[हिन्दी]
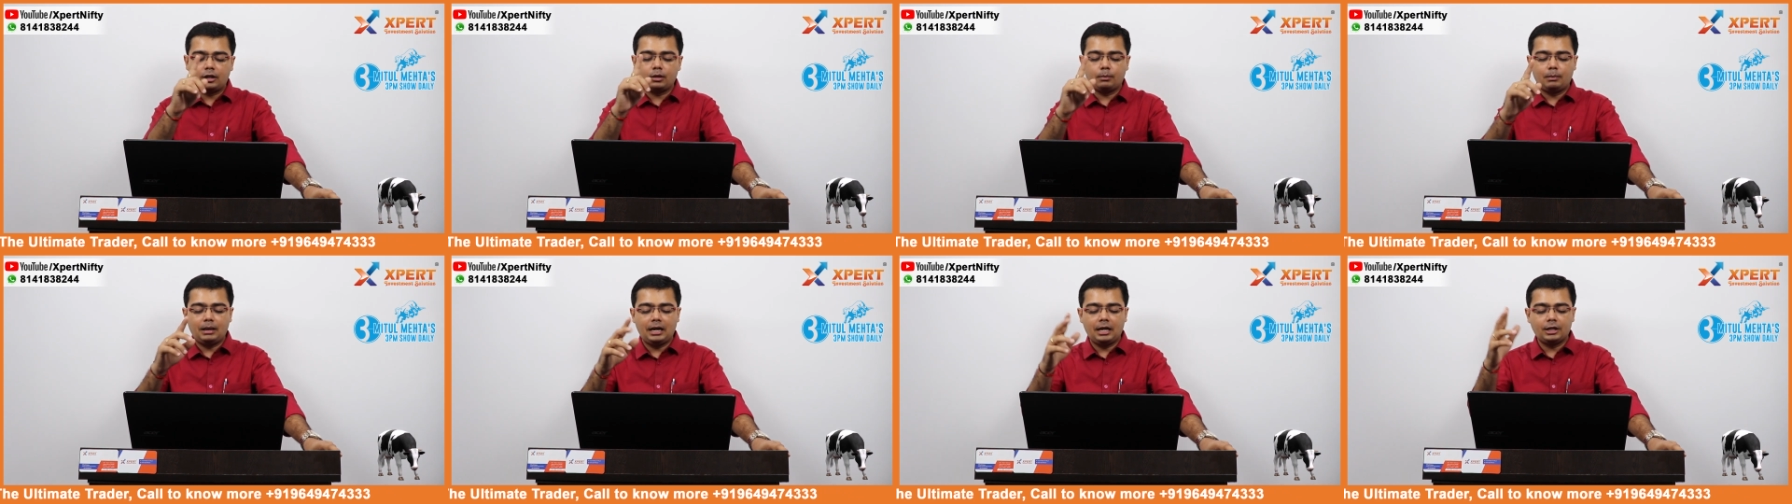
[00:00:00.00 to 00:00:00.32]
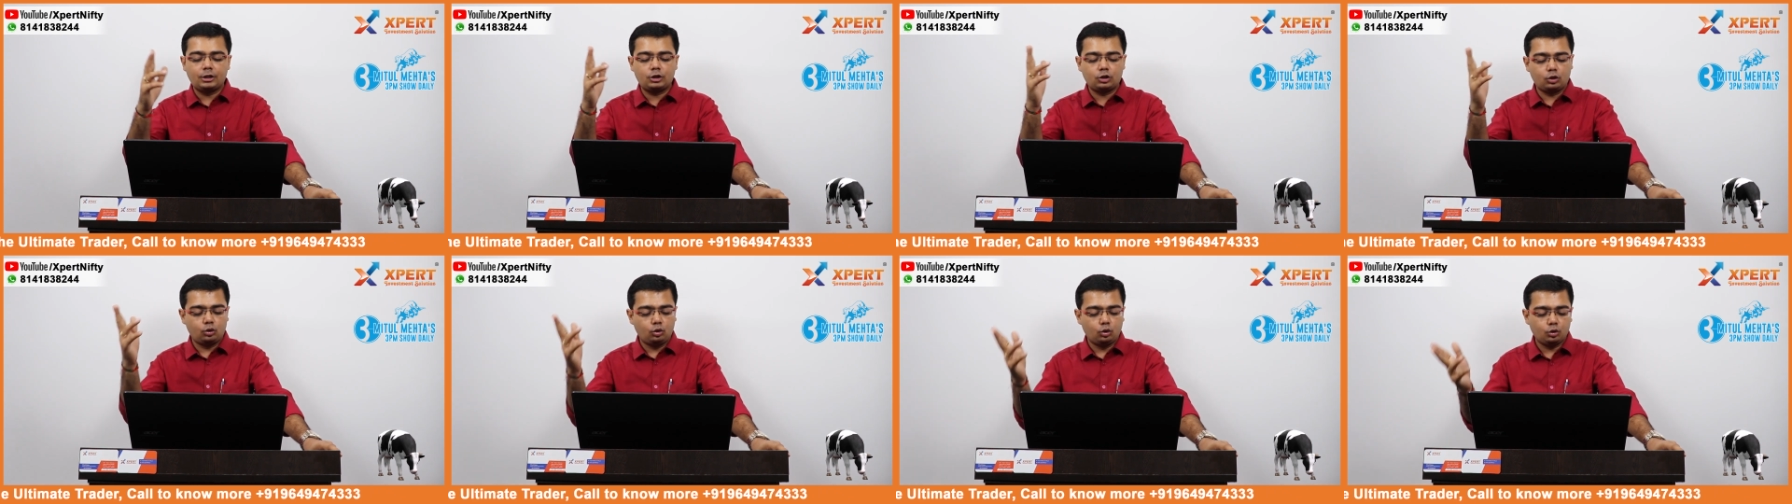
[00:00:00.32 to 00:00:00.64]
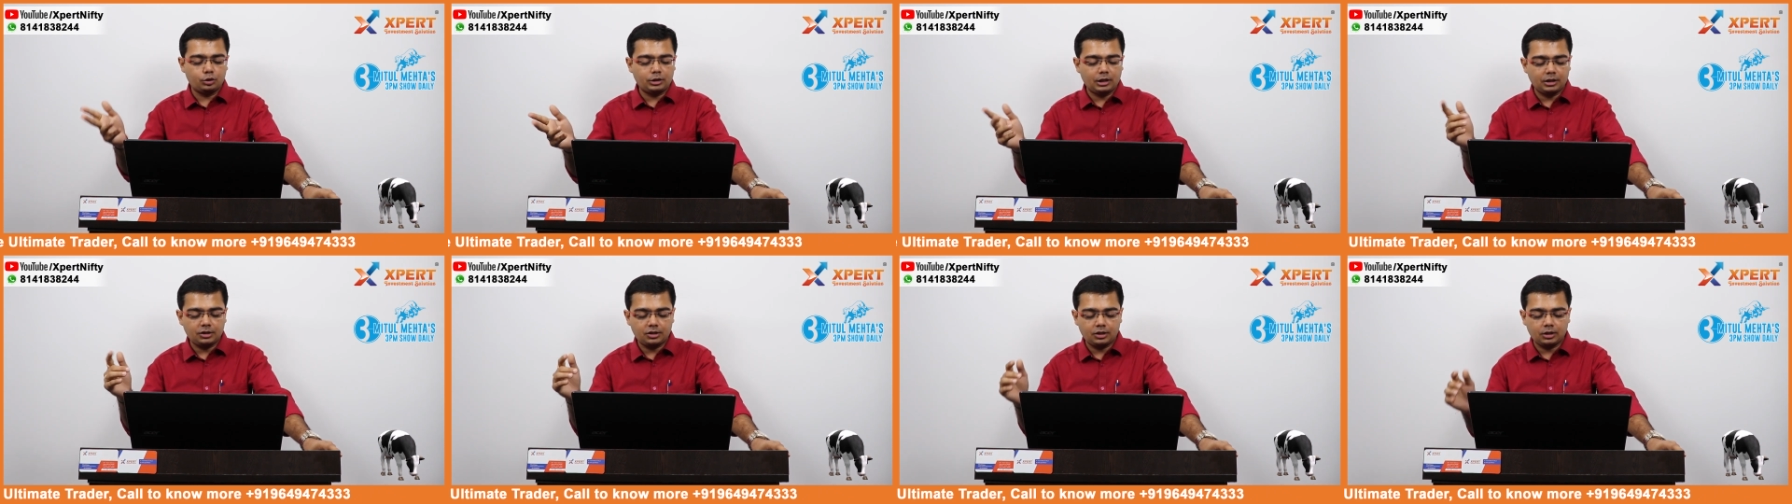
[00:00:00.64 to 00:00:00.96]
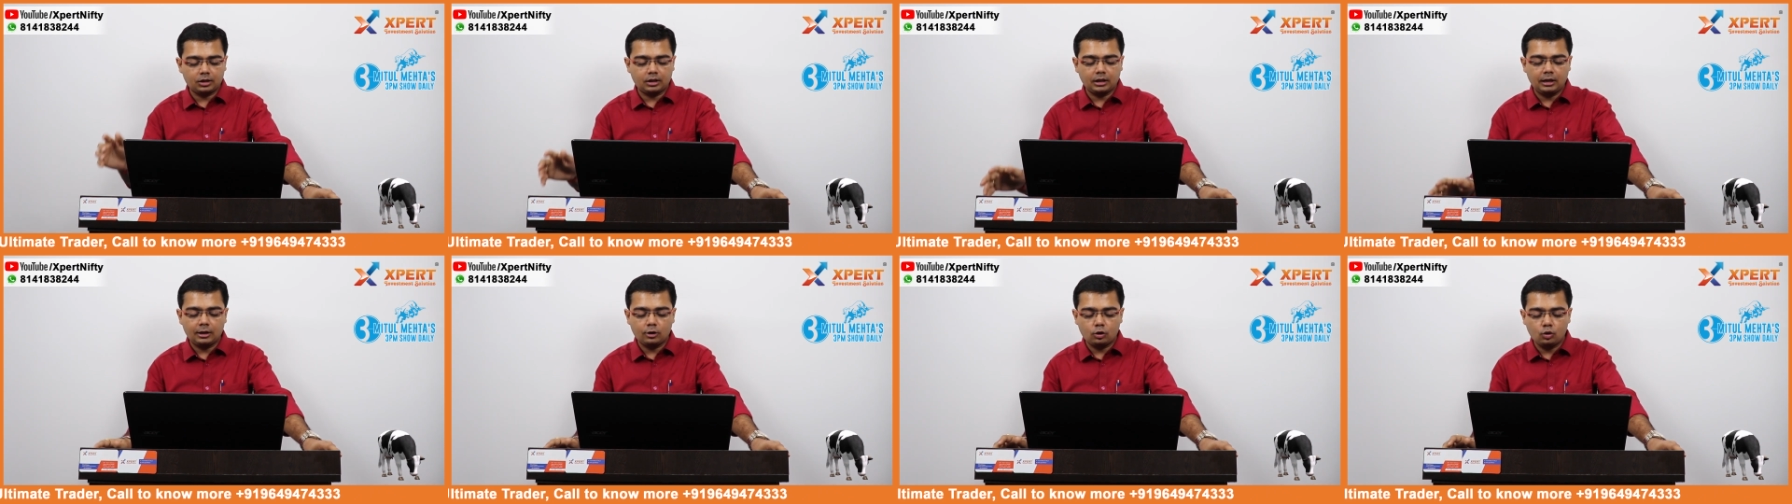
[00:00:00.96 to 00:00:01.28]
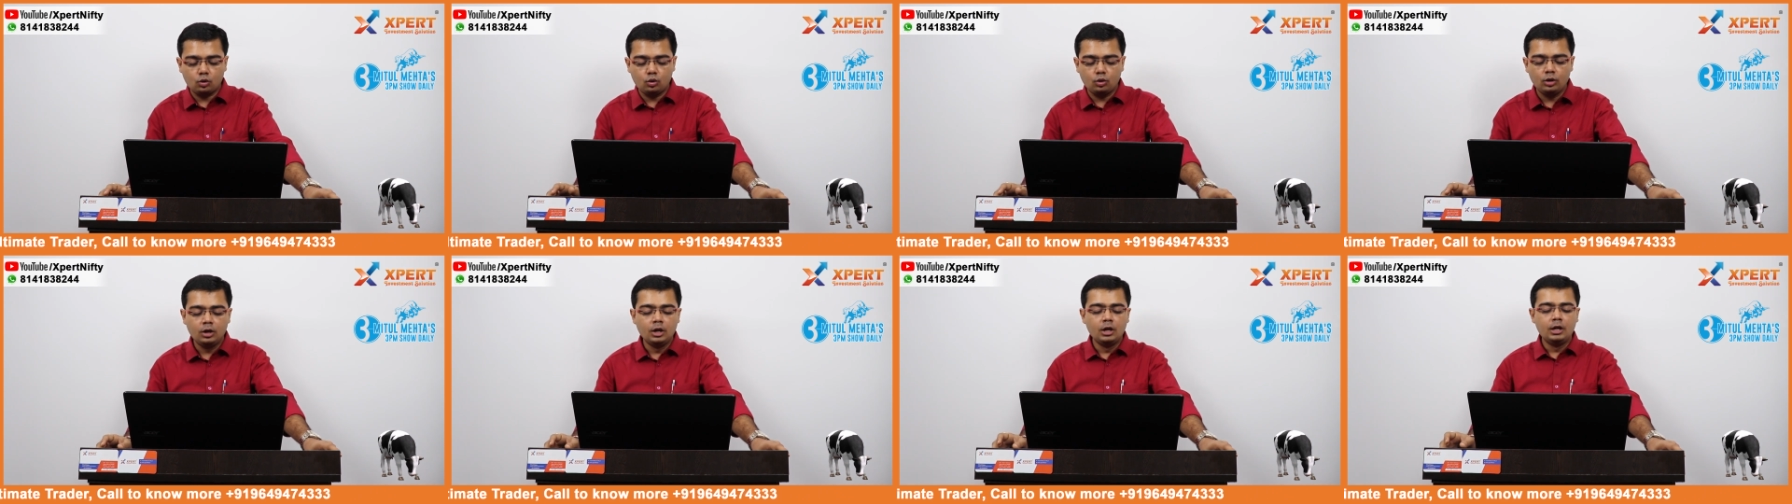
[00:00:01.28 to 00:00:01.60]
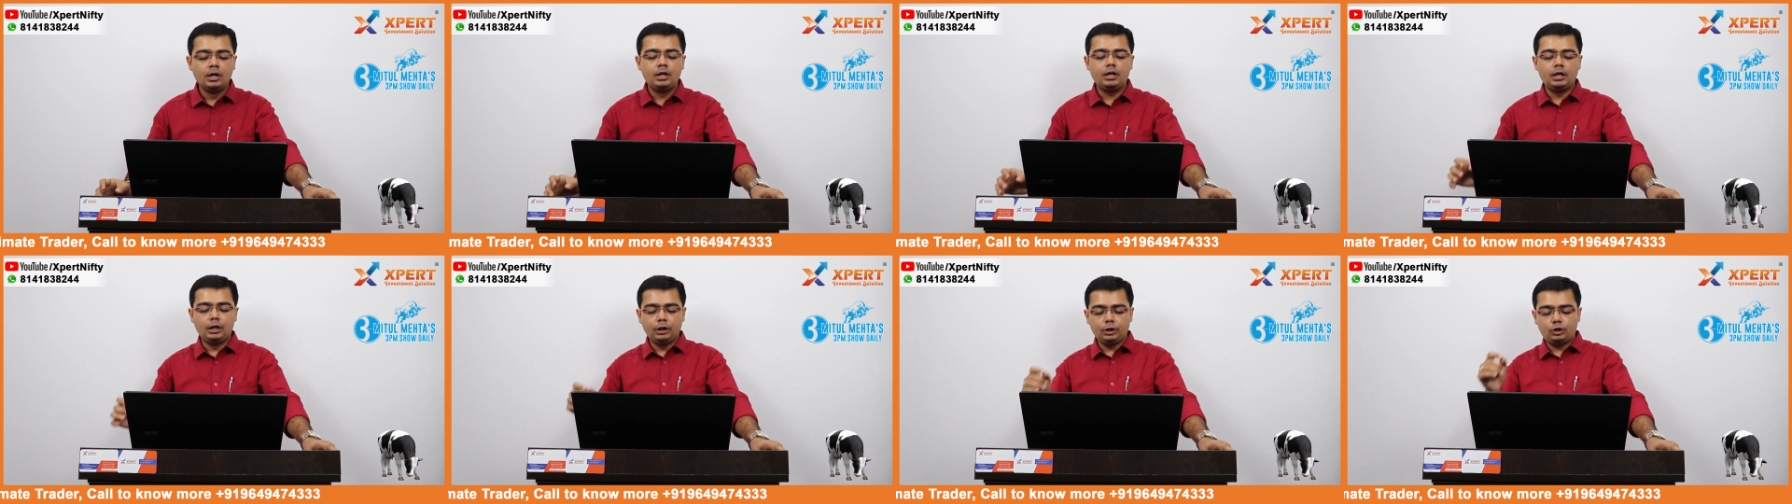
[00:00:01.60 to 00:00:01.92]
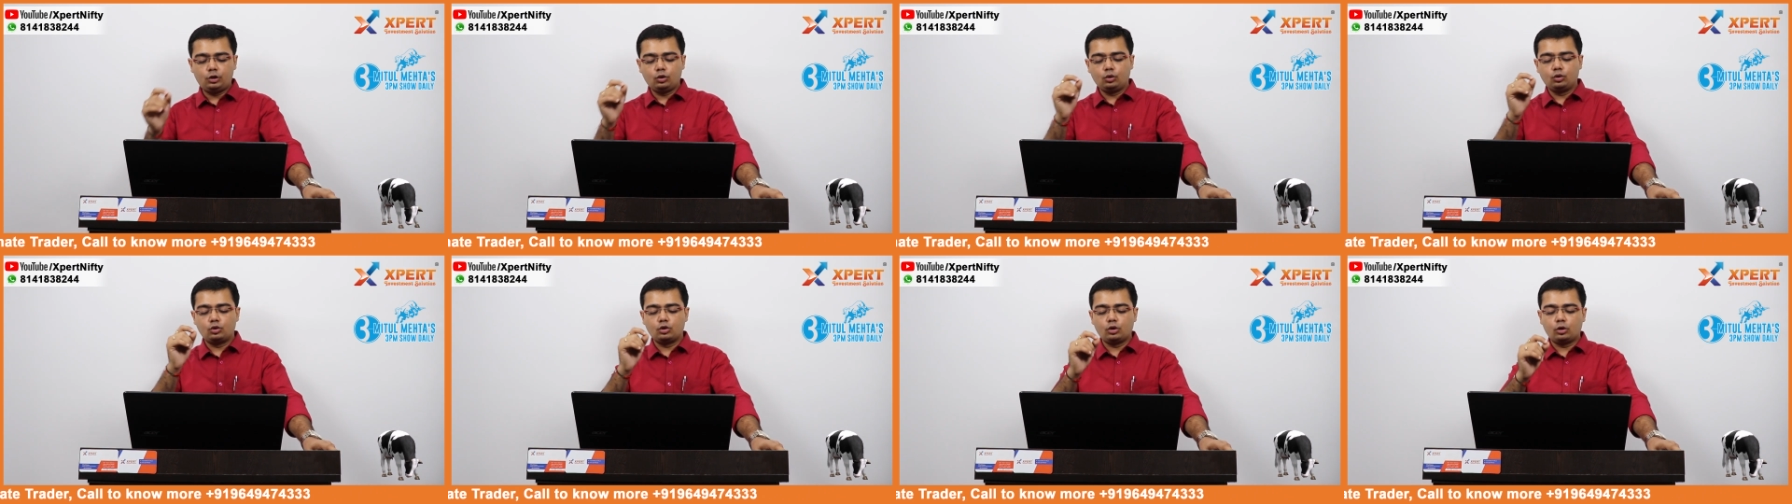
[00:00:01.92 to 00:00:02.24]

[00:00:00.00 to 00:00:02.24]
8 मार्च 2017 को इश्यू